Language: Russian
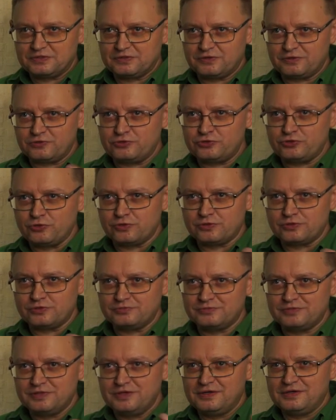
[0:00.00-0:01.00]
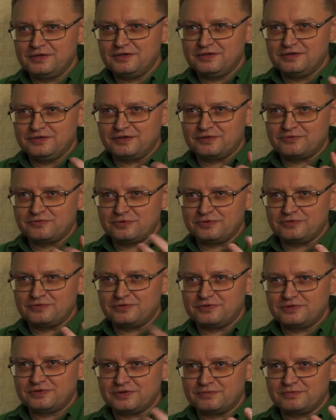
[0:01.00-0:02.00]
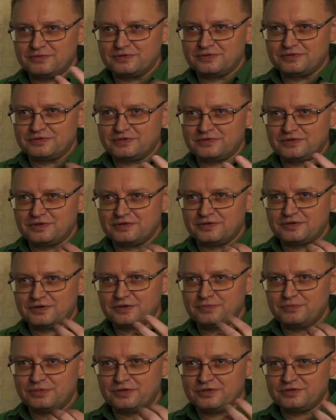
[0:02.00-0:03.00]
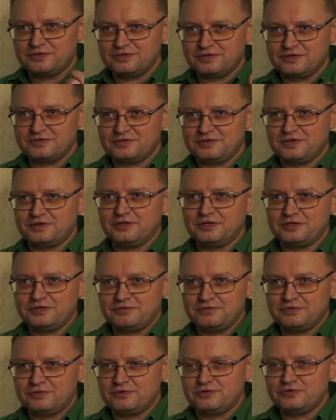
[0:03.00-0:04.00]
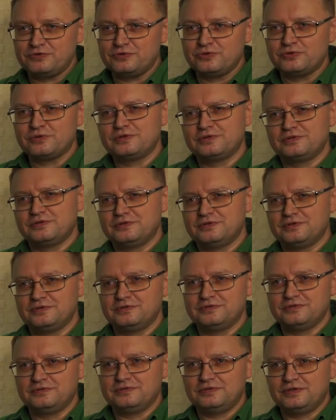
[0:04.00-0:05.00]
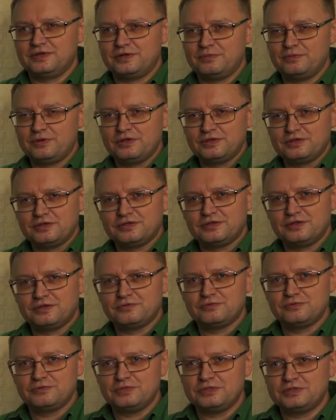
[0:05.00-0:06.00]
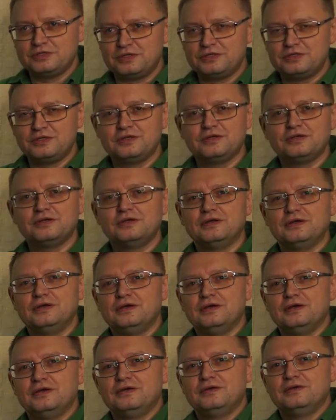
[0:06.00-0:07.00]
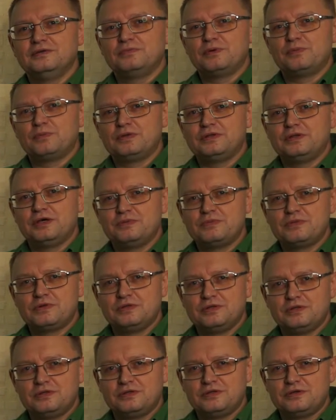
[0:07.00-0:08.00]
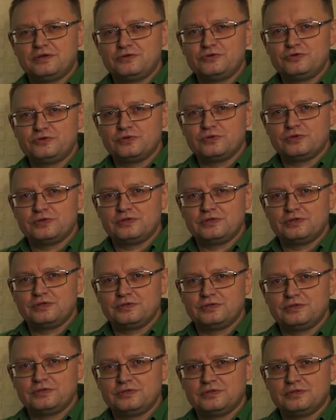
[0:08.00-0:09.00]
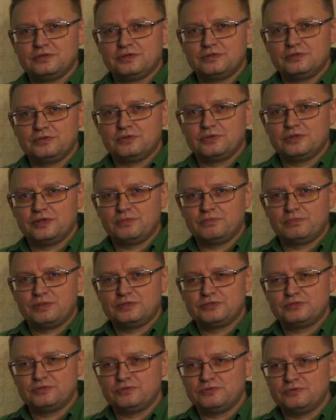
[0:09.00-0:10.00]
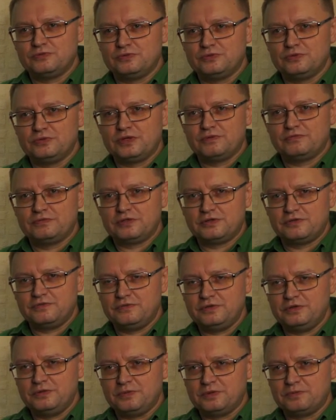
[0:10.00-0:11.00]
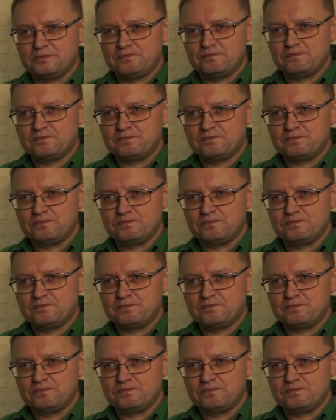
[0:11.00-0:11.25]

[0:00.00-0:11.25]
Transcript: крючок. Такой вот, как бы, как рыба заглатывает крючок на рыбалке, так вот мы, зрители, попадаемся на этот крючок, э, который нам подсовывают авторы фильма.